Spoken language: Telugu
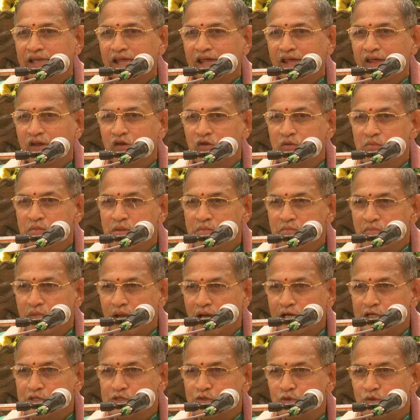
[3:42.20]
నేను
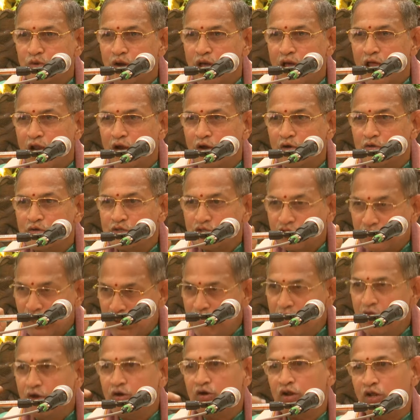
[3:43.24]
మిమ్మల్ని చూడాలని వస్తే
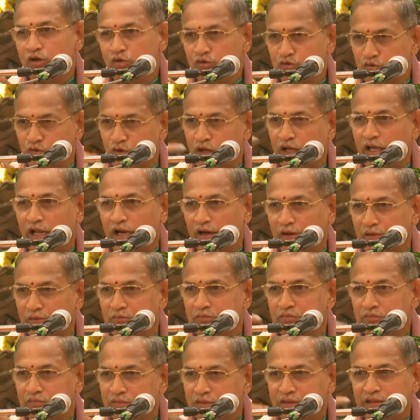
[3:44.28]
మీరు నన్ను చూడగలరు
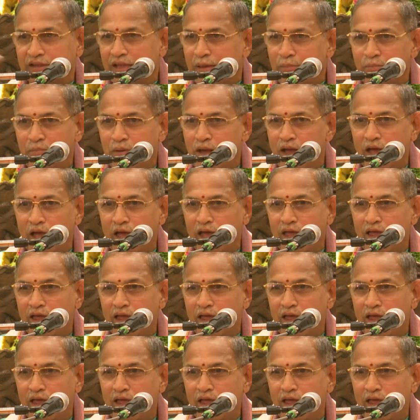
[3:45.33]
తప్ప